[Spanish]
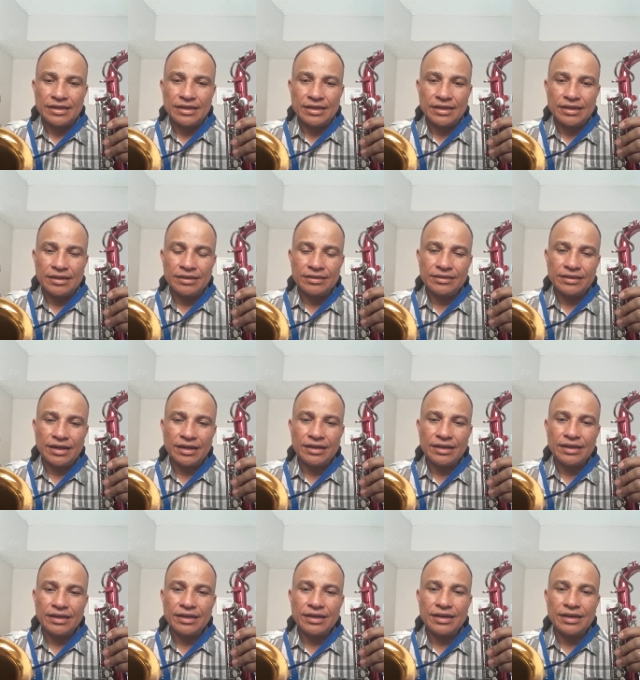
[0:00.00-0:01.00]
entran
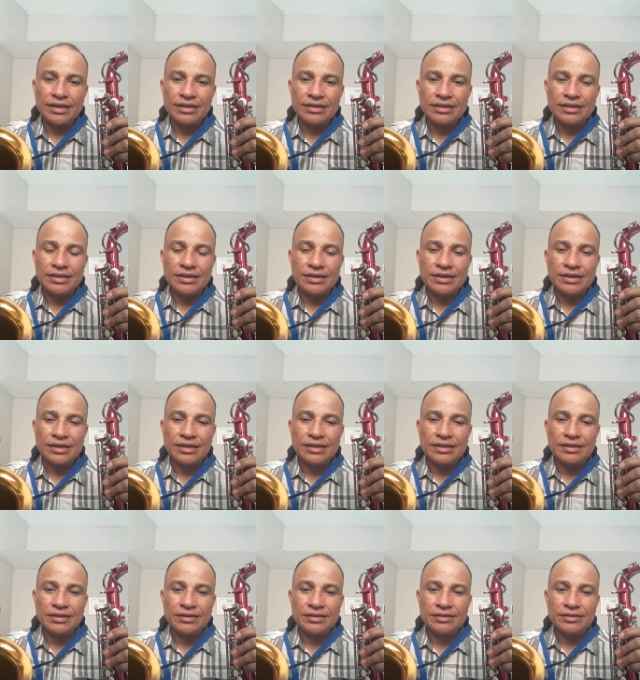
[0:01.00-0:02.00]
en
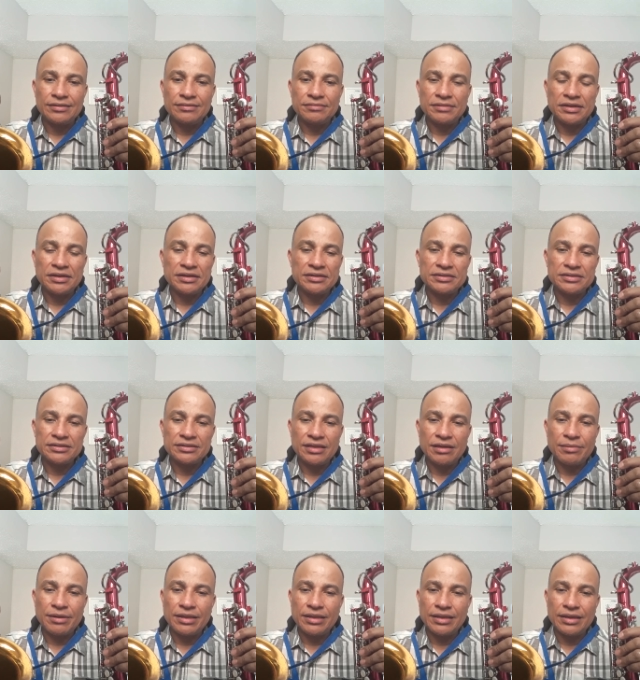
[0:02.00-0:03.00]
el, en el
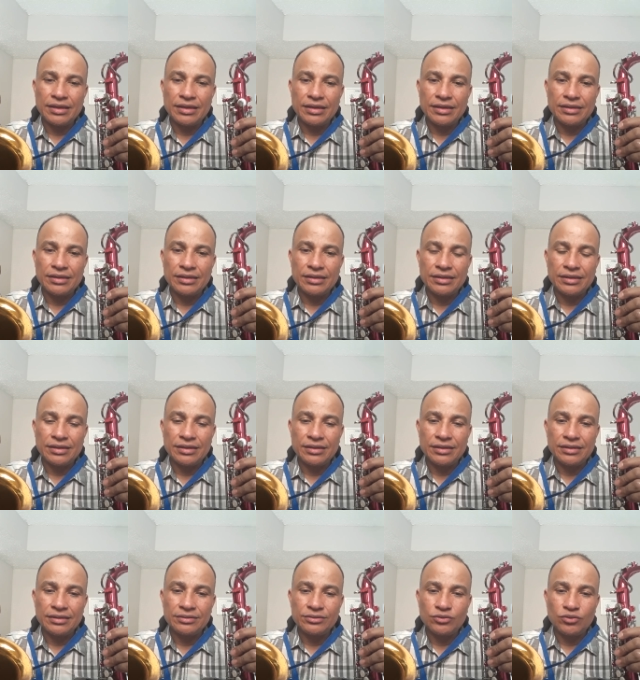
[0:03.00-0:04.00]
sistema
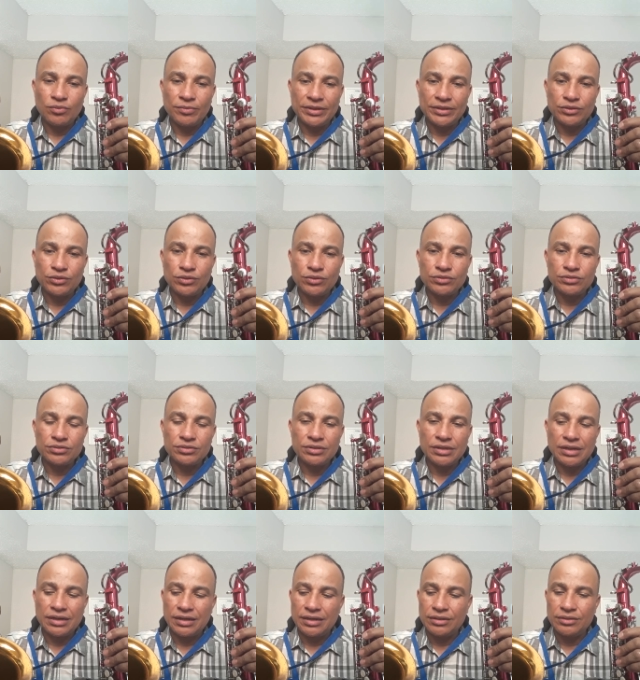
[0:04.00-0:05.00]
de, instrumentos
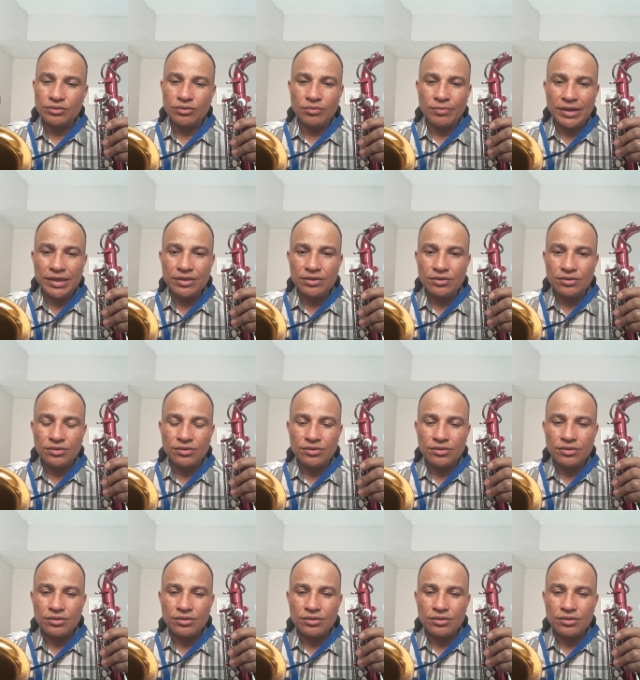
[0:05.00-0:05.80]
de registro medio.